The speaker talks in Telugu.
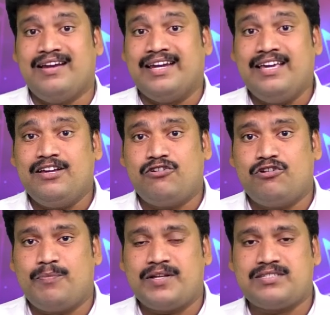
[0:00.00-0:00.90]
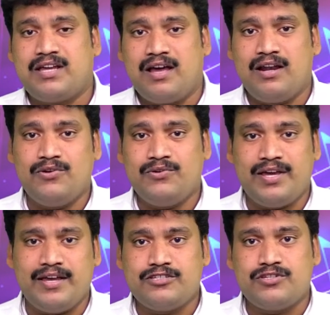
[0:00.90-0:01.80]
నీ కృప చాలు
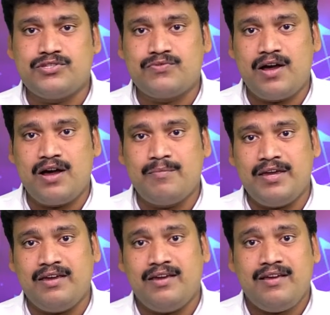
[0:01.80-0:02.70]
యేసు స్వామి